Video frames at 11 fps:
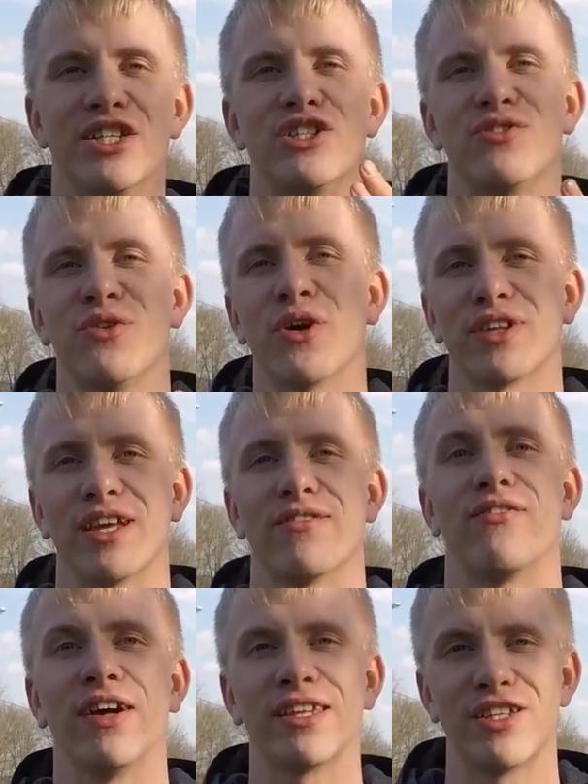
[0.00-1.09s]
Четвертое.
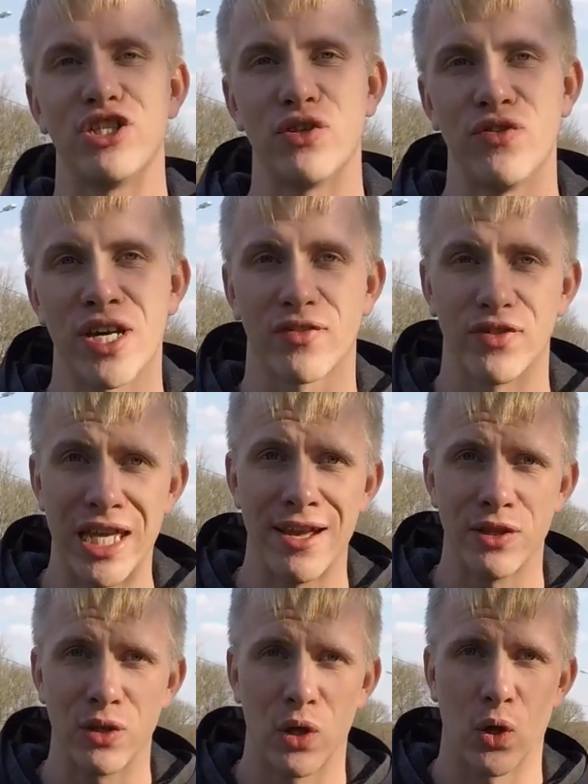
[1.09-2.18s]
В этот четверг в
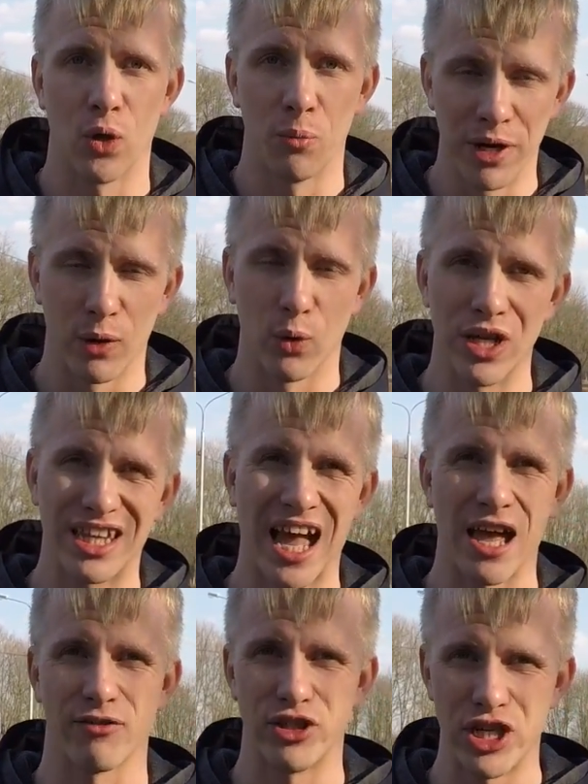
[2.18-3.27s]
9.00 мы
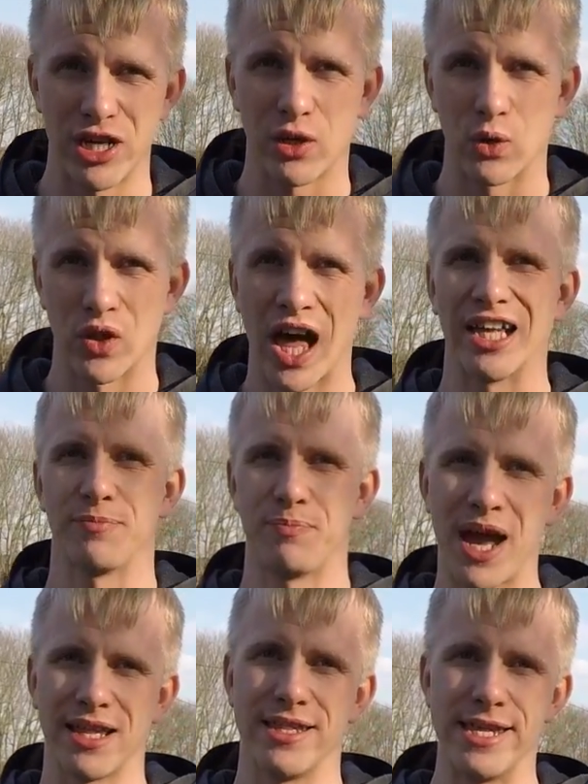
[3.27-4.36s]
улетаем в Чехию на
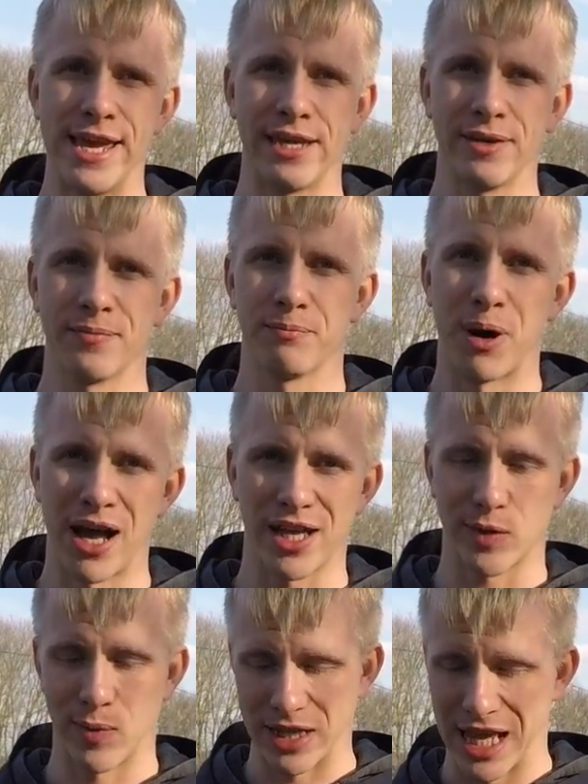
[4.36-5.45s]
5 дней.
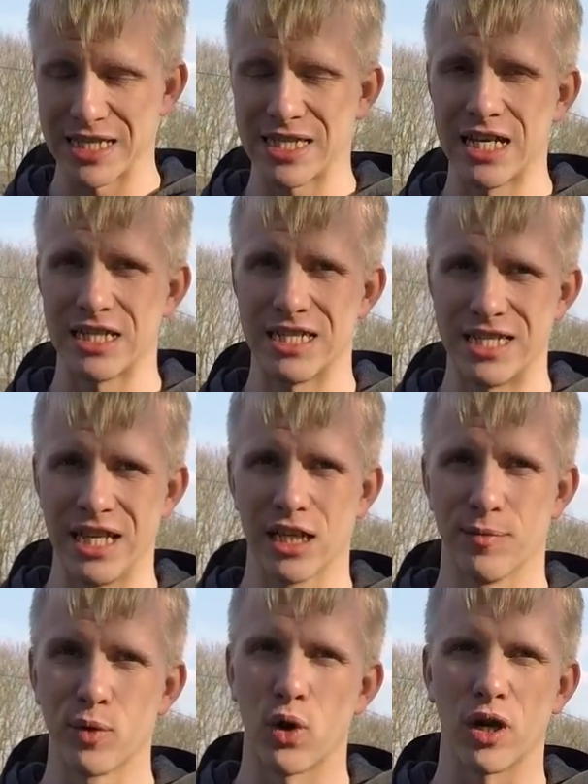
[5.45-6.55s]
Поэтому однозначно
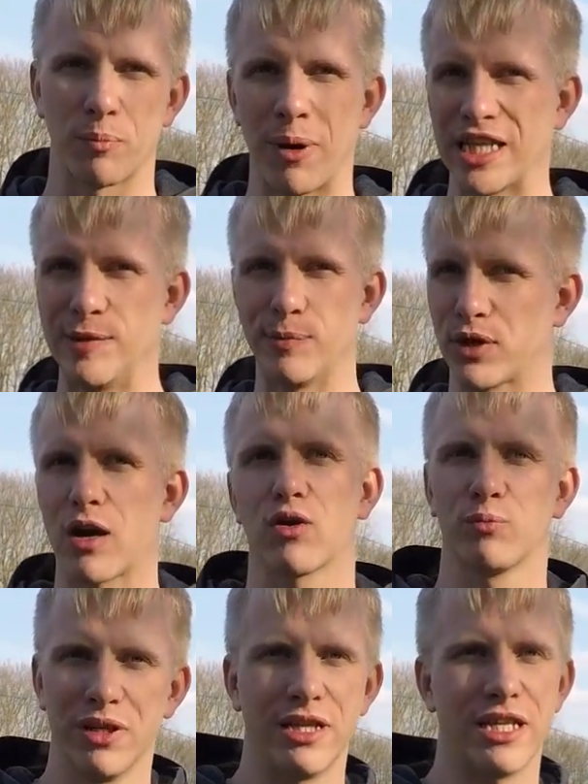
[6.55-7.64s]
сделаем ролик по типу, как
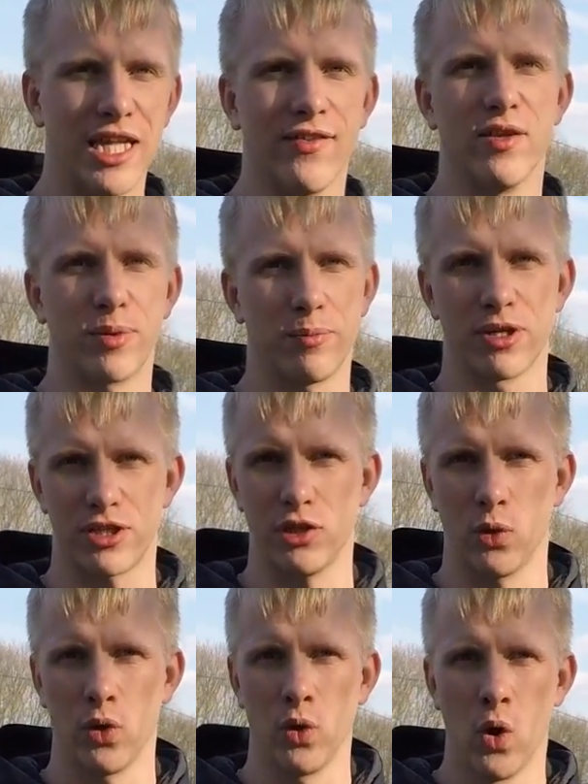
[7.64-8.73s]
вот было недавно про
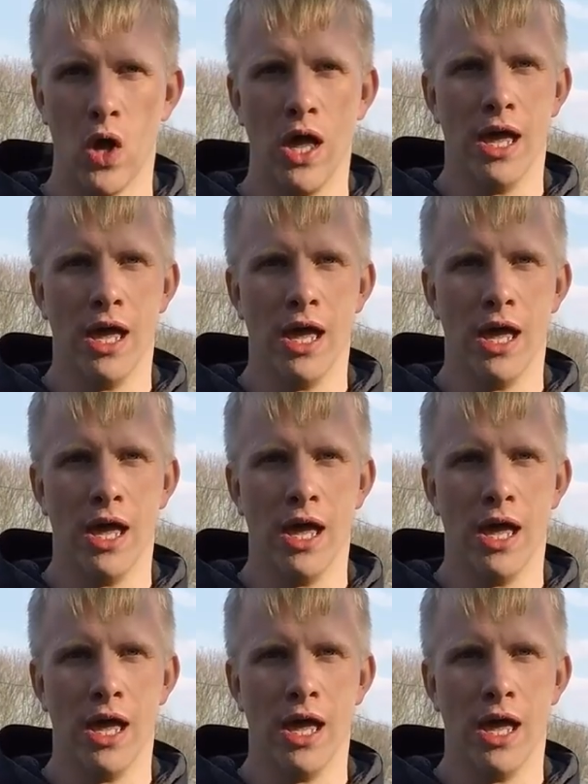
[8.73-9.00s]
Барселону.